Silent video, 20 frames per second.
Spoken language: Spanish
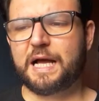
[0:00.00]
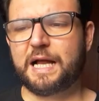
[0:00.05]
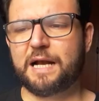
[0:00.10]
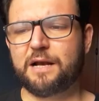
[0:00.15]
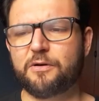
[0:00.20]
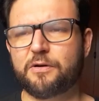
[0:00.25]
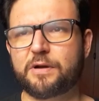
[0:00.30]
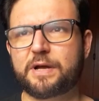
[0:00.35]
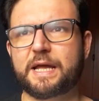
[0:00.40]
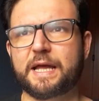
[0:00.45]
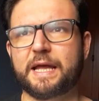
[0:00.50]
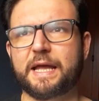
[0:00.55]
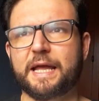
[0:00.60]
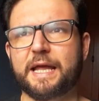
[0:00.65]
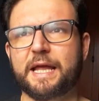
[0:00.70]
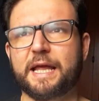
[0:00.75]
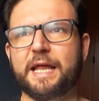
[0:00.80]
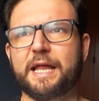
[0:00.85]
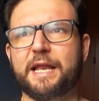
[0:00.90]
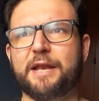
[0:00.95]
Algo
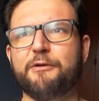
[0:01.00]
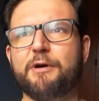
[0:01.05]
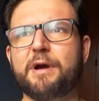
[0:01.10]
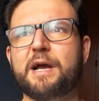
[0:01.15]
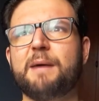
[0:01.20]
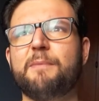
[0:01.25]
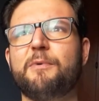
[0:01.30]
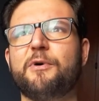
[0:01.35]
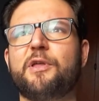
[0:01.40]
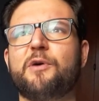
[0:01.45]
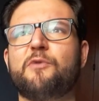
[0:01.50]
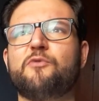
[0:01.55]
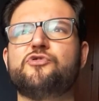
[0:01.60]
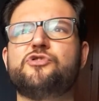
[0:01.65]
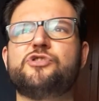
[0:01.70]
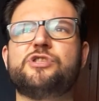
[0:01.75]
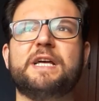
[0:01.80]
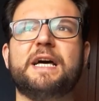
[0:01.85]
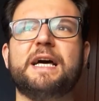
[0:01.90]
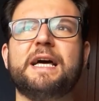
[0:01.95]
que no acabó de
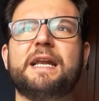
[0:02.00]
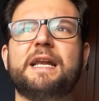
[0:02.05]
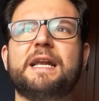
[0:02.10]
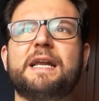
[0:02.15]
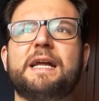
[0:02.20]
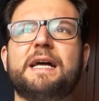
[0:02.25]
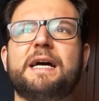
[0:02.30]
gustar